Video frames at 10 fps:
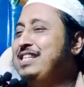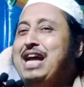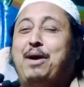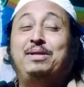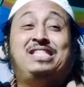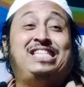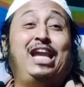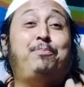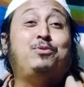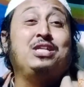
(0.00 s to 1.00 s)
আমি
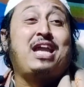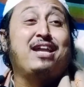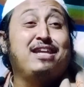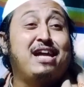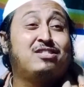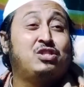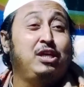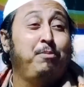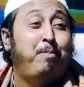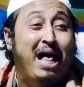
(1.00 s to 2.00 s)
স্লিপচিটা নিয়ে আসছি
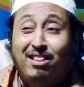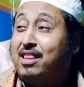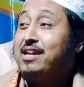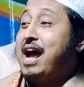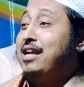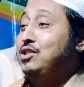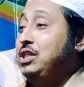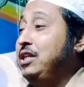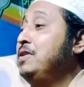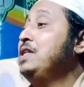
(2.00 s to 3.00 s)
বালতিটা আনছি
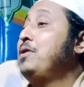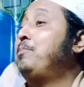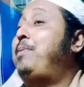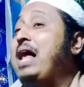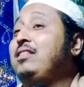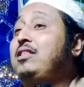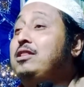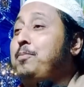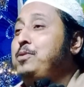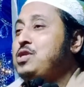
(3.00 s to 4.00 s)
বালতিতে
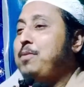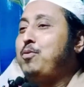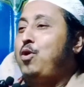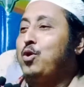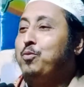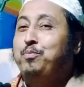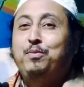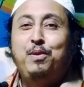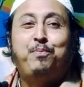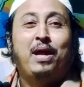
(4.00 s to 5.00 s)
পিসাব করো
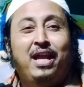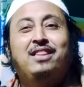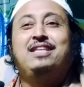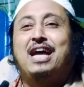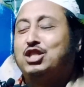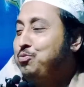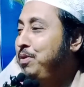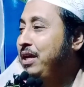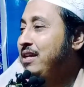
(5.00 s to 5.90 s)
বিবি ফেলে দিয়ে আসবে